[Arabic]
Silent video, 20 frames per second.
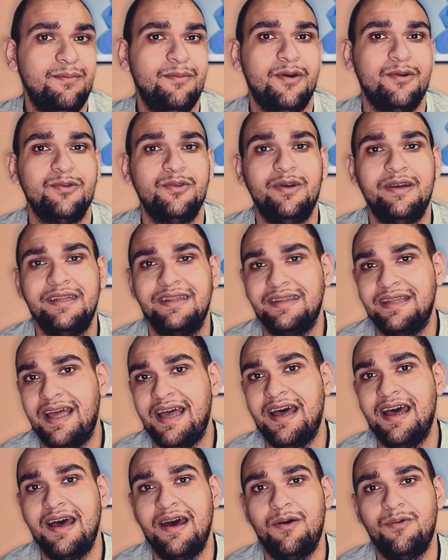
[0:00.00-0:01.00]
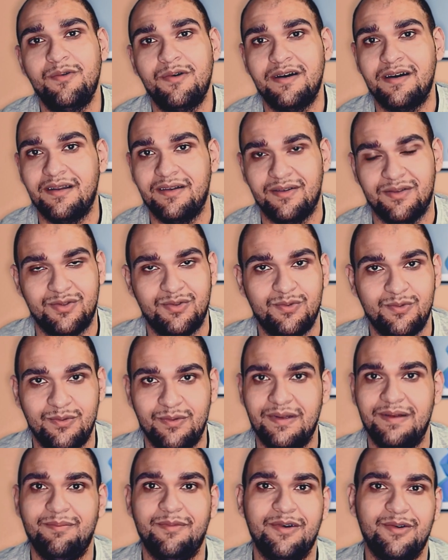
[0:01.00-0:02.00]
الموضوع انتهى وخلاص
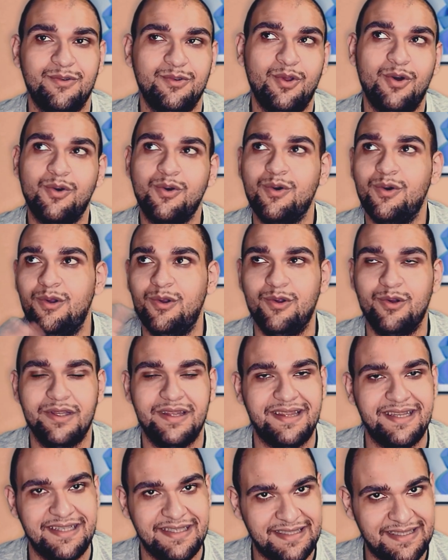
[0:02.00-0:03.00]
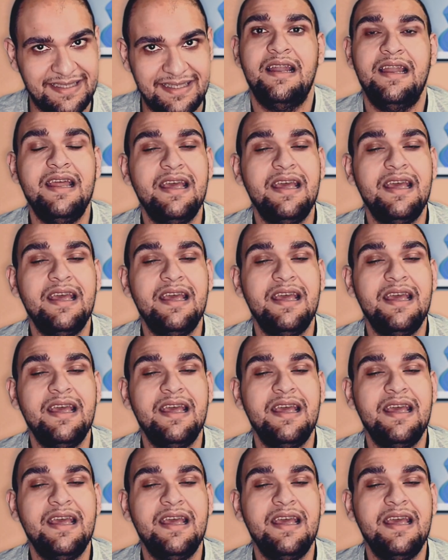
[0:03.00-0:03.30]
والموضوع كله اتنسي